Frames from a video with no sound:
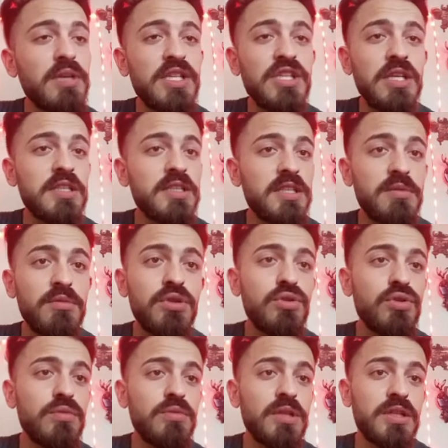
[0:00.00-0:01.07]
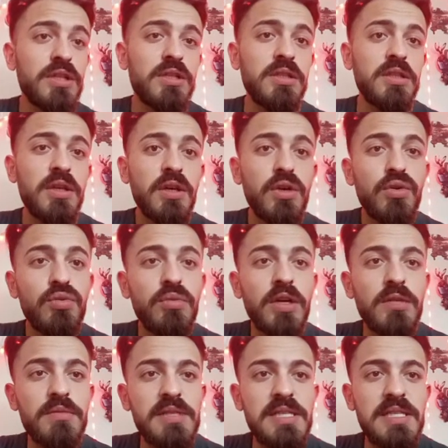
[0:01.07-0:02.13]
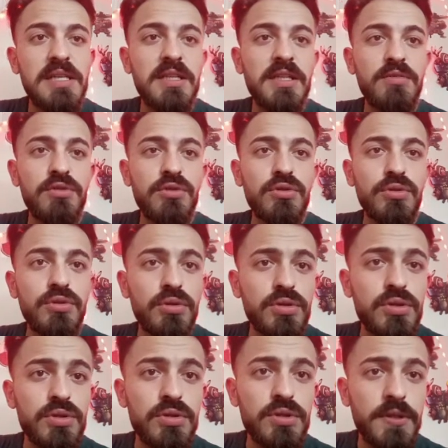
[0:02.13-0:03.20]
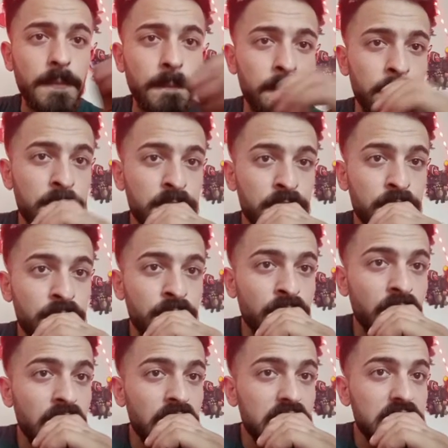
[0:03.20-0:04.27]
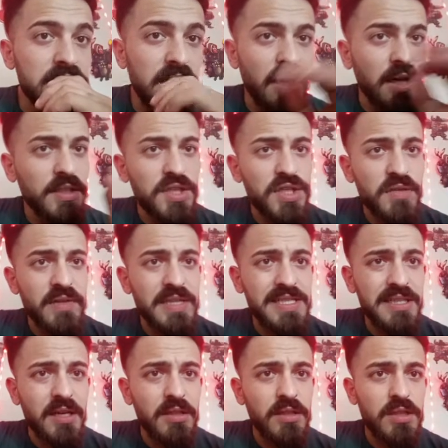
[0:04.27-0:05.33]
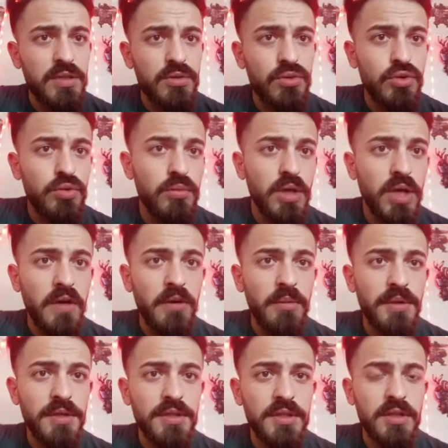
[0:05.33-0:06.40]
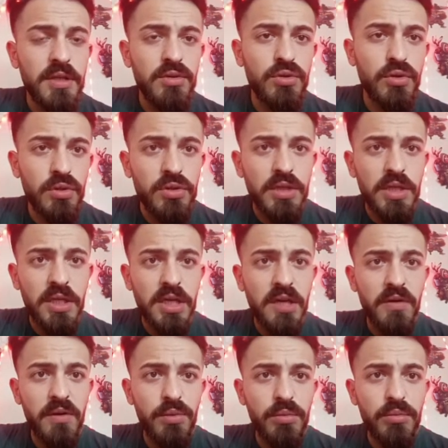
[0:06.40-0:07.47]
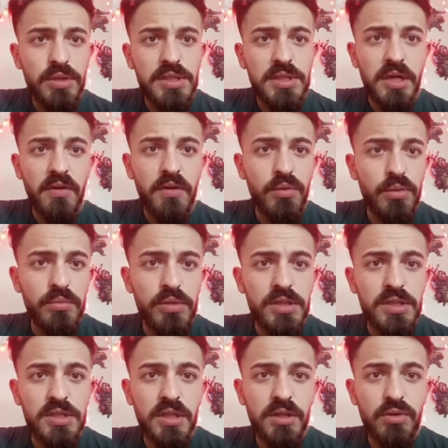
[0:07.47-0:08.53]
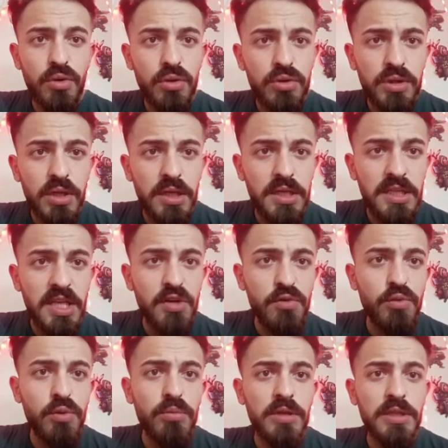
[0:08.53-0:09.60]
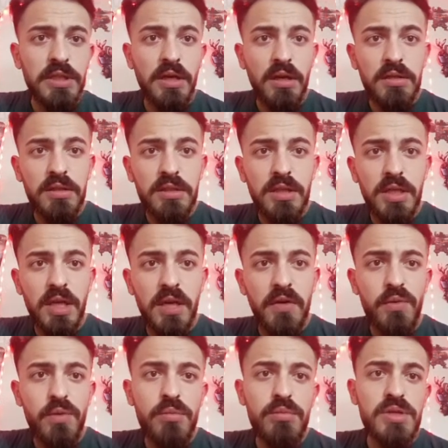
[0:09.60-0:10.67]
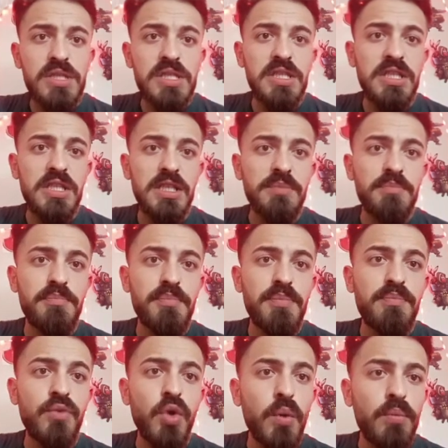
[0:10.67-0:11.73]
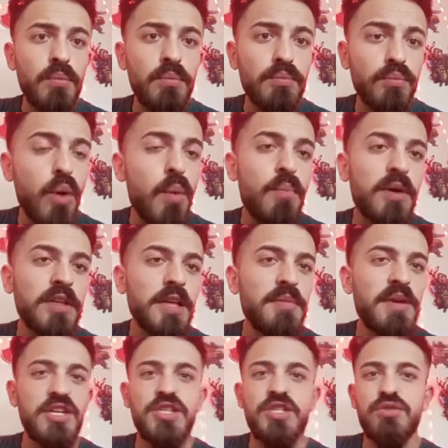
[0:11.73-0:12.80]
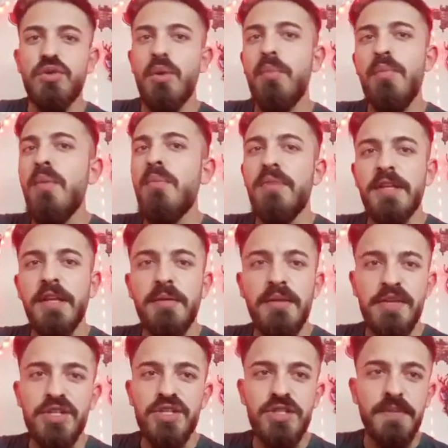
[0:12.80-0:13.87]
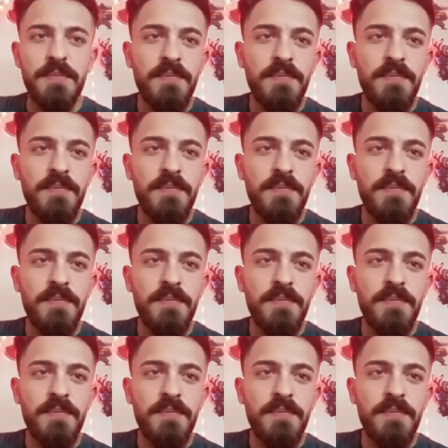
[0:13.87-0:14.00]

Yaşanır. Yemin ediyorum yaşanır. Umarım sizler de bir gün görürsünüz. Sadece ve sadece güdümlü hava mayınından 4 tane hava bombası, hava bombasından 4 tane dev bombadan 6 tane hava bombası, 2 dom bombada 5. Dom bombada 5.